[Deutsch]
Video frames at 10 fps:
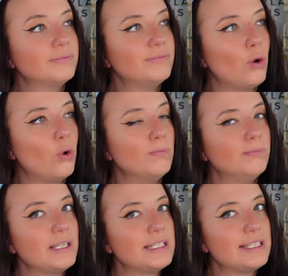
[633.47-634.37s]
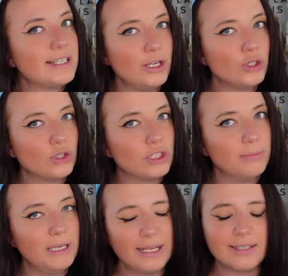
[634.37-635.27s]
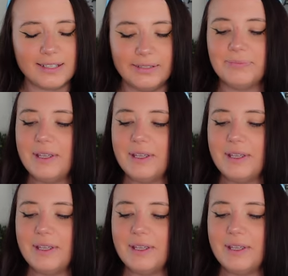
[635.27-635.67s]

Warum, das erzähle ich euch demnächst.